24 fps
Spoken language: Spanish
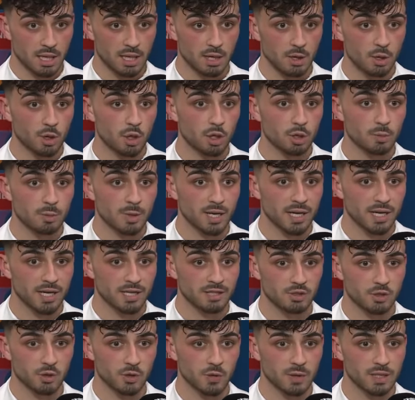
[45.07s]
hoy para
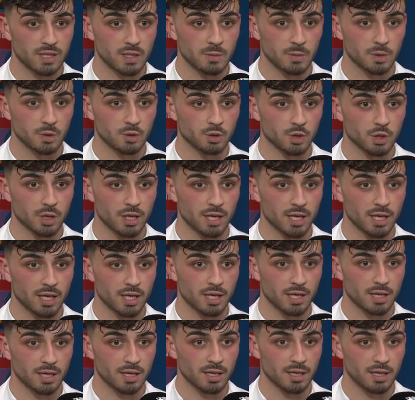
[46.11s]
esos 90 minutos que